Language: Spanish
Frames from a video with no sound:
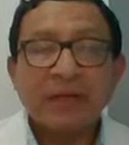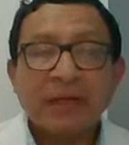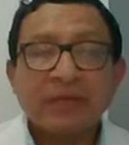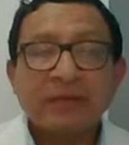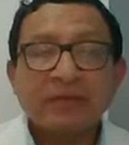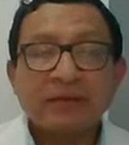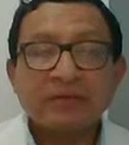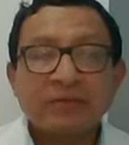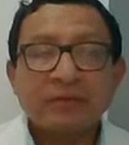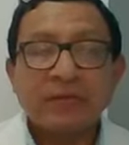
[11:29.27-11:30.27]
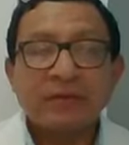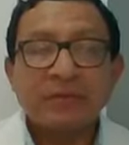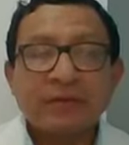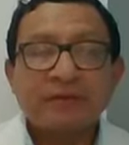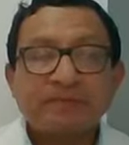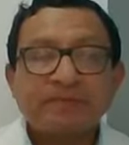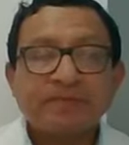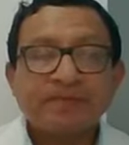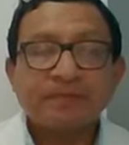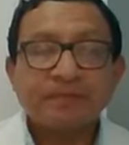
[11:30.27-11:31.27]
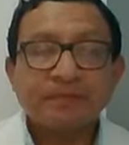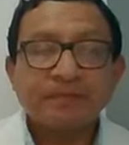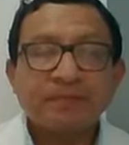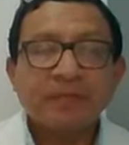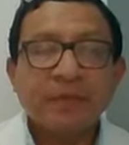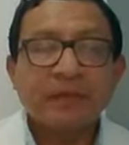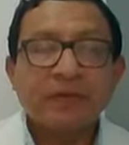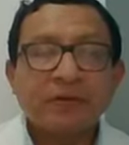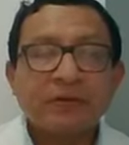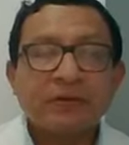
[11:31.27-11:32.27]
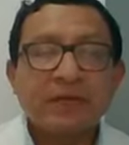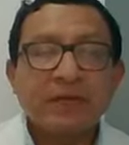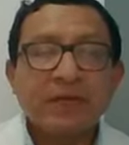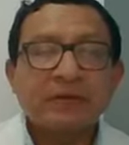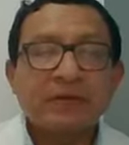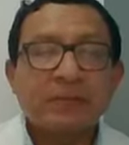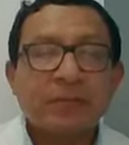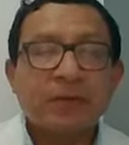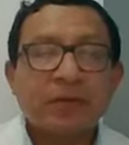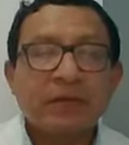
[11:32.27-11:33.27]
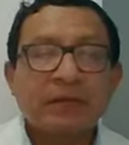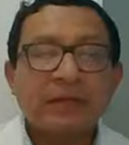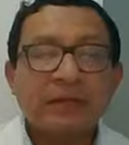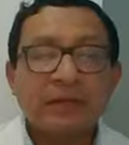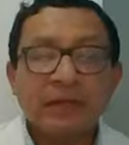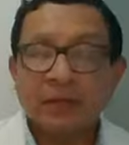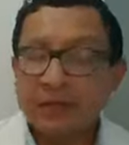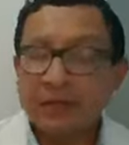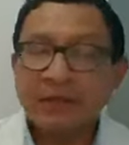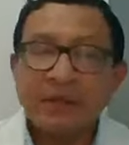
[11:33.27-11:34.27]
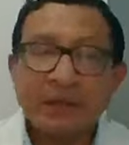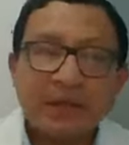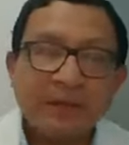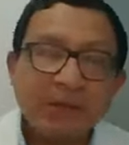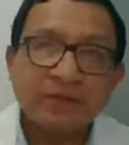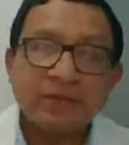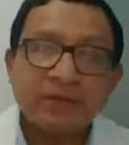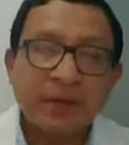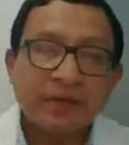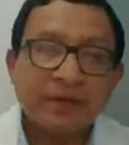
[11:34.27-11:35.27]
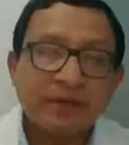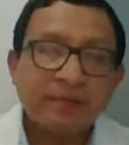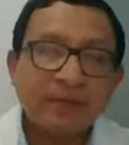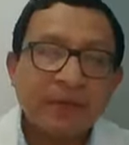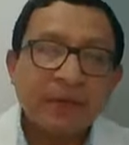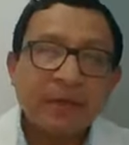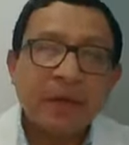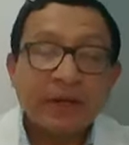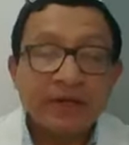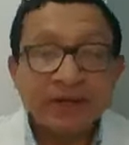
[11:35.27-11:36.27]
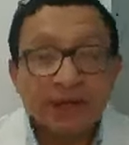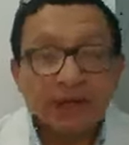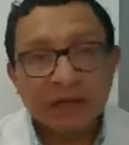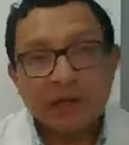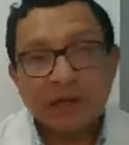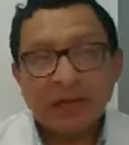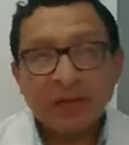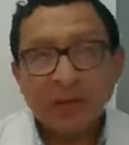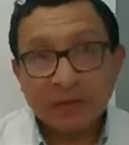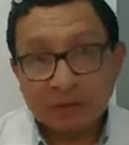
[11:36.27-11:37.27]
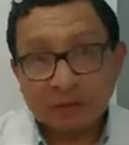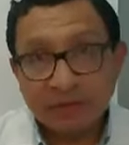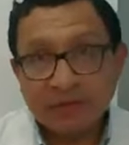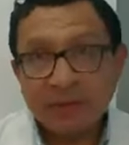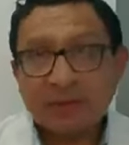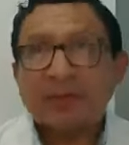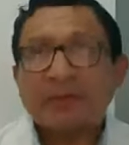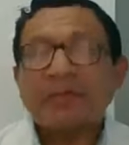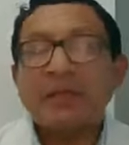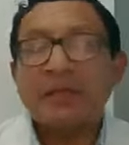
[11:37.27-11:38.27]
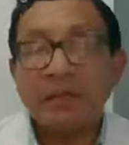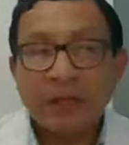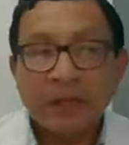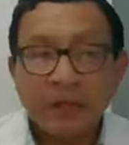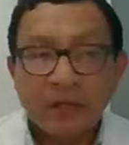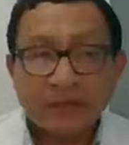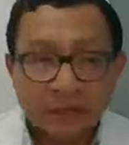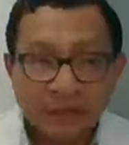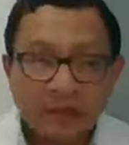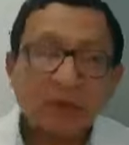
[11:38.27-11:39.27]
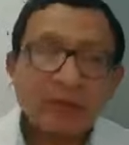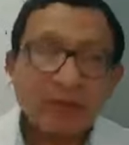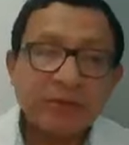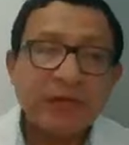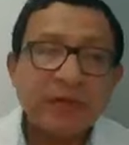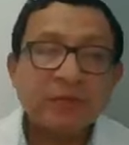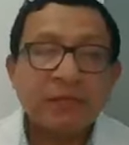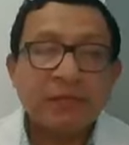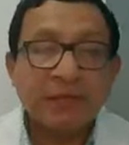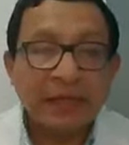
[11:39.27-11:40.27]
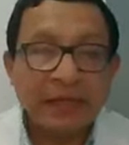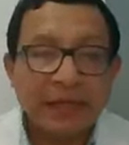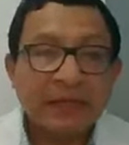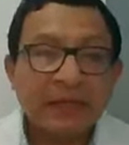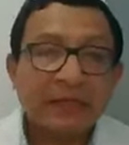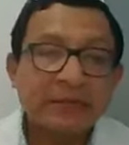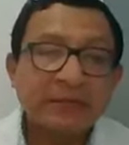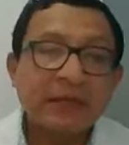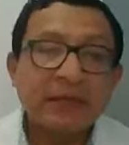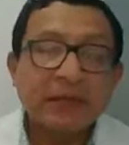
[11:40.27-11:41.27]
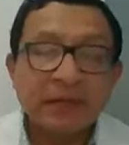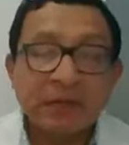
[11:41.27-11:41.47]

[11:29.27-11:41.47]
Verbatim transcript: y la gente se va asustando más. Entonces, eso es importante tener en cuenta para estos cuadros, ¿no? Ahora, si queremos hablar de otras afecciones, dependiendo de la localización, como mencionamos, la laringitis,